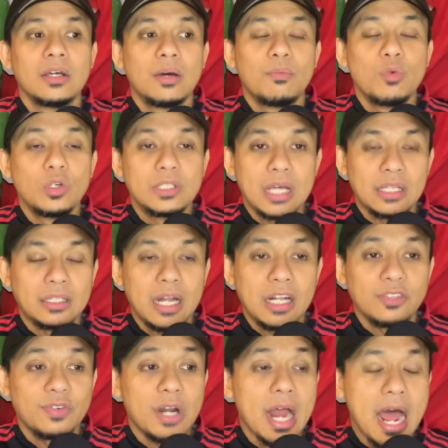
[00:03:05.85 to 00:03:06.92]
bursa
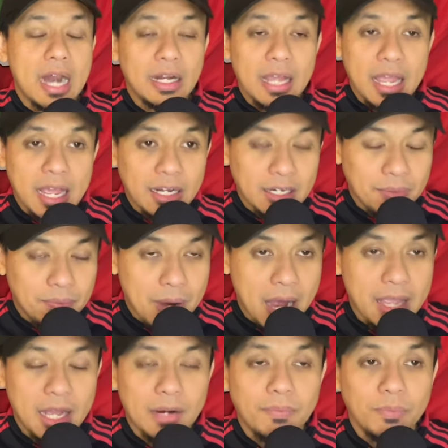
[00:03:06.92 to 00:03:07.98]
transfer harga yang
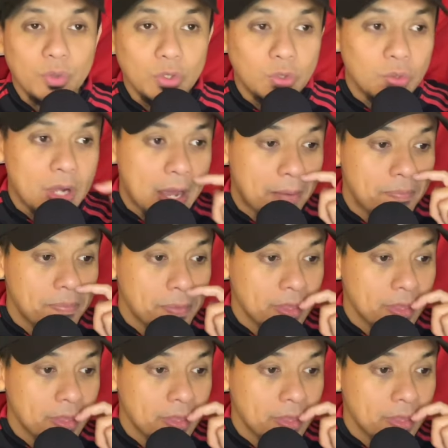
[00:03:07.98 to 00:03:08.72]
dibayar pun juga